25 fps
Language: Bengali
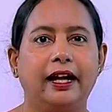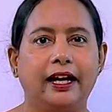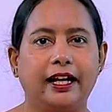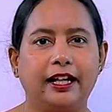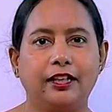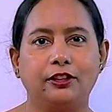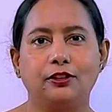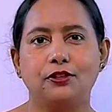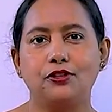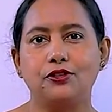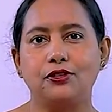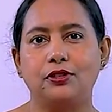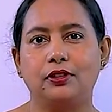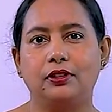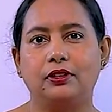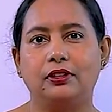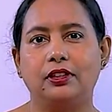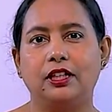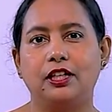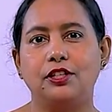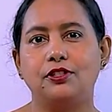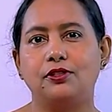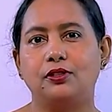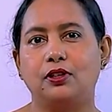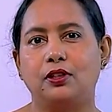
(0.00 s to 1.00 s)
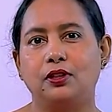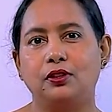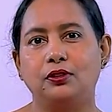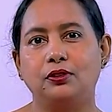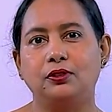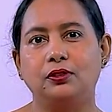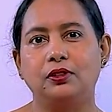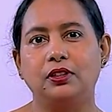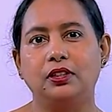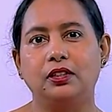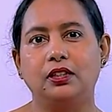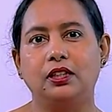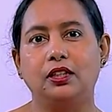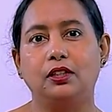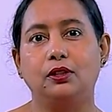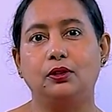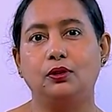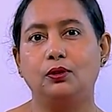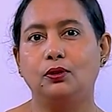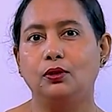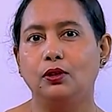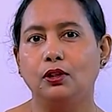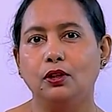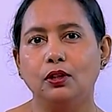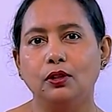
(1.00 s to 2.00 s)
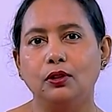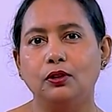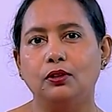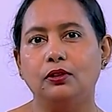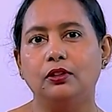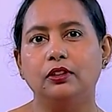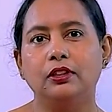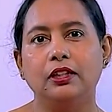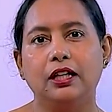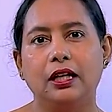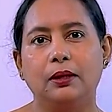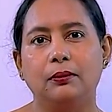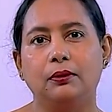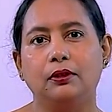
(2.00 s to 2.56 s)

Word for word: একাদশ অধ্যায় চলতরিতের তুল্যরোধ